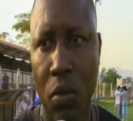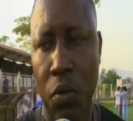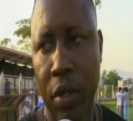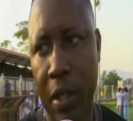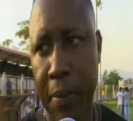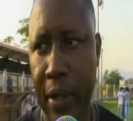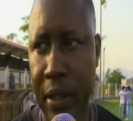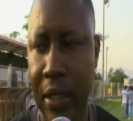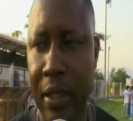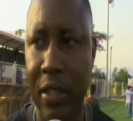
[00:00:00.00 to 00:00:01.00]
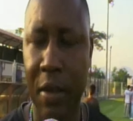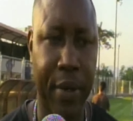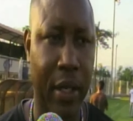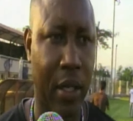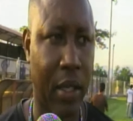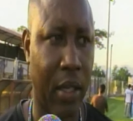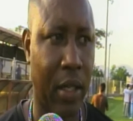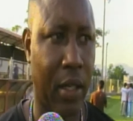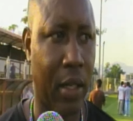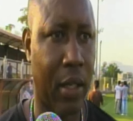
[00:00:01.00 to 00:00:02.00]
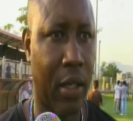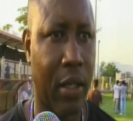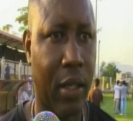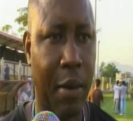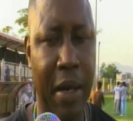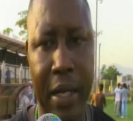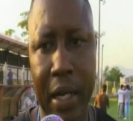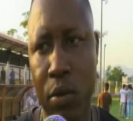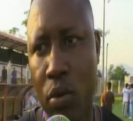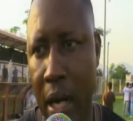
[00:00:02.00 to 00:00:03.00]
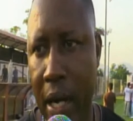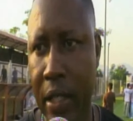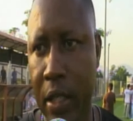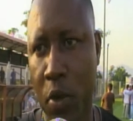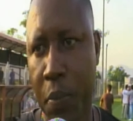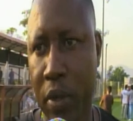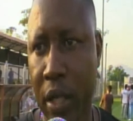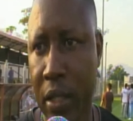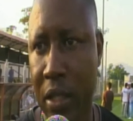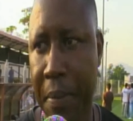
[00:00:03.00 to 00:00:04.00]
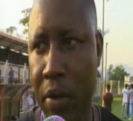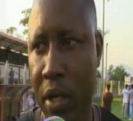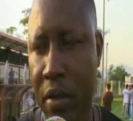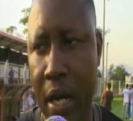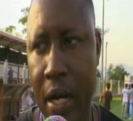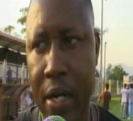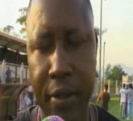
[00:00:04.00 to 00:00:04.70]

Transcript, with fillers: Un equipo que trata siempre la manera de jugar, de proponer siempre a los rivales